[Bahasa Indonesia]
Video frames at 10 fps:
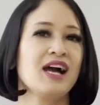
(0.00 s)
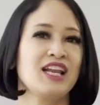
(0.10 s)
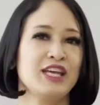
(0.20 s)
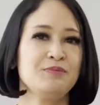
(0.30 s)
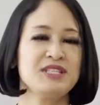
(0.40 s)

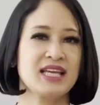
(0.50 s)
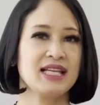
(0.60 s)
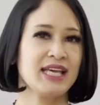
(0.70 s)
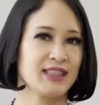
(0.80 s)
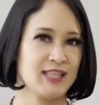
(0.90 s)
kalian bisa
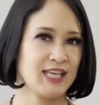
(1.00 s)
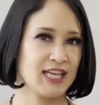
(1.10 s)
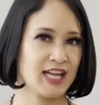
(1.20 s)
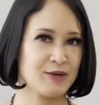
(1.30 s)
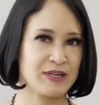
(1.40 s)
lihat nih,
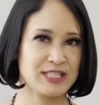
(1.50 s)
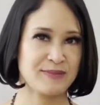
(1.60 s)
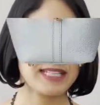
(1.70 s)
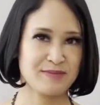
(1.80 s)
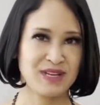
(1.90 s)
ada
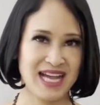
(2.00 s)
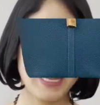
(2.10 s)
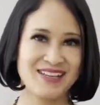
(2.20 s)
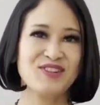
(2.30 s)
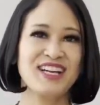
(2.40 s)
macam-macam
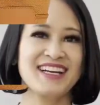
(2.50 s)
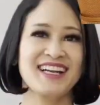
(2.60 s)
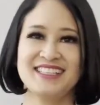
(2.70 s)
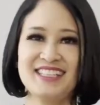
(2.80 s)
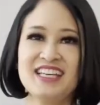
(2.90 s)
kan
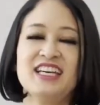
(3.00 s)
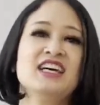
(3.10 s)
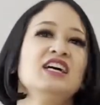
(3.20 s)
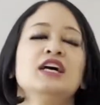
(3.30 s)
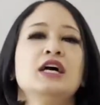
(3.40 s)
warnanya.
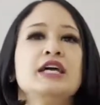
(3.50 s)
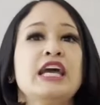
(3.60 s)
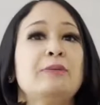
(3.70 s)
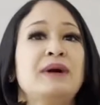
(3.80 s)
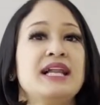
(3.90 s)

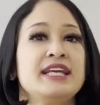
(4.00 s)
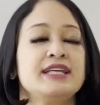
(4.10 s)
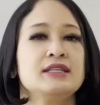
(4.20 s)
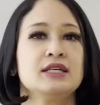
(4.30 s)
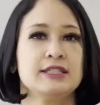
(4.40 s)
Yang paling
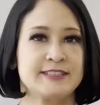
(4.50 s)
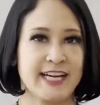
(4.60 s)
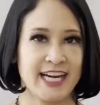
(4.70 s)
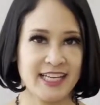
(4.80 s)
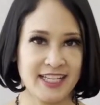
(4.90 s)

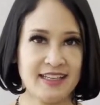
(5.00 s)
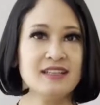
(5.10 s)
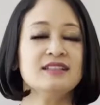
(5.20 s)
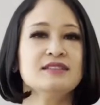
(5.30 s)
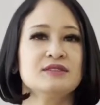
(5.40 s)
trending
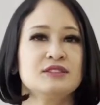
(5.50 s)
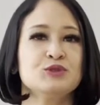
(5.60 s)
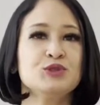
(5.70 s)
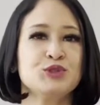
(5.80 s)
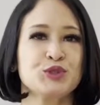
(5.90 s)

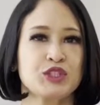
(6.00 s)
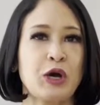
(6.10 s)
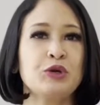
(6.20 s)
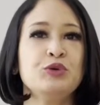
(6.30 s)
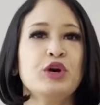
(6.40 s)
untuk
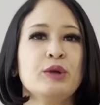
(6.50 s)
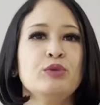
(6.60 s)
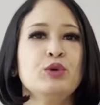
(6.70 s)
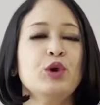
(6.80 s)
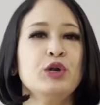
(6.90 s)
tahun
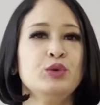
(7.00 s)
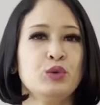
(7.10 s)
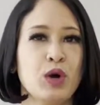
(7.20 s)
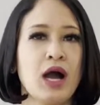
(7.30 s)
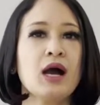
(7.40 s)

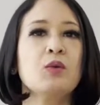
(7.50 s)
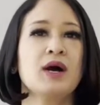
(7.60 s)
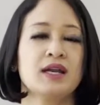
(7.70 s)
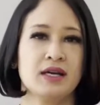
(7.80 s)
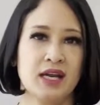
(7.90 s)
2022
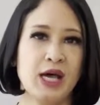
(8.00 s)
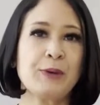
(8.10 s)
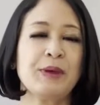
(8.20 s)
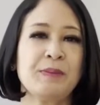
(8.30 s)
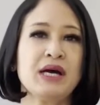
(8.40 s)
warna
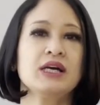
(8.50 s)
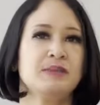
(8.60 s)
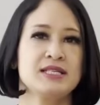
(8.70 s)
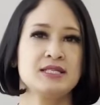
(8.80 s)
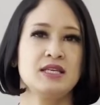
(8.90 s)
memang
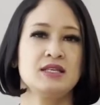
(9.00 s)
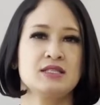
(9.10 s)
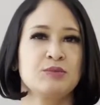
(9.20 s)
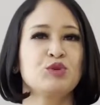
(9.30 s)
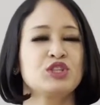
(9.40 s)
masih
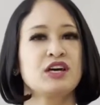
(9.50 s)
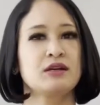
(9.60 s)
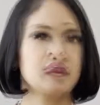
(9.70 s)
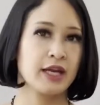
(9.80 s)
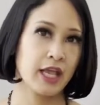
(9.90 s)

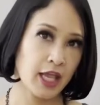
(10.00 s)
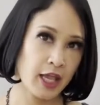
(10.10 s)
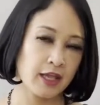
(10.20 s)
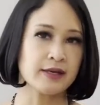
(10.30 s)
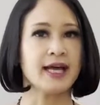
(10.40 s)
seputar
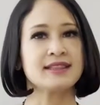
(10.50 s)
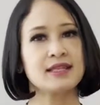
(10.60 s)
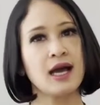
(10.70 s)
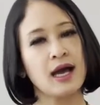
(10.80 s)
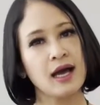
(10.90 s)
grey,
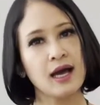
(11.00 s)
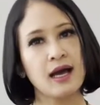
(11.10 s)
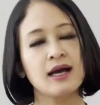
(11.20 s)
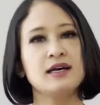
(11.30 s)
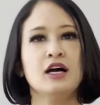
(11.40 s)

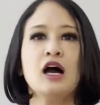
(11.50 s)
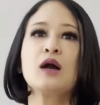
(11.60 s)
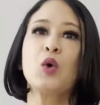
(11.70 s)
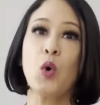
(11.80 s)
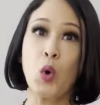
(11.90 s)
nata,
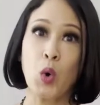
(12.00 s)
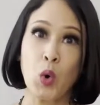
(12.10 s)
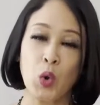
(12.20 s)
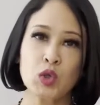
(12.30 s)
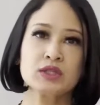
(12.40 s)

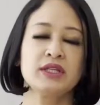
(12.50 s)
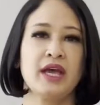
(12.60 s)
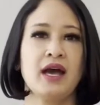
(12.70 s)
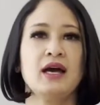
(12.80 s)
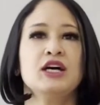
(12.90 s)
gold
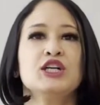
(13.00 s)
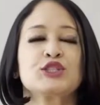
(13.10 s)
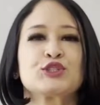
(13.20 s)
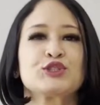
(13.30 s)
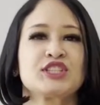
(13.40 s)
ya.
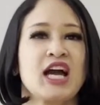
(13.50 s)
Terus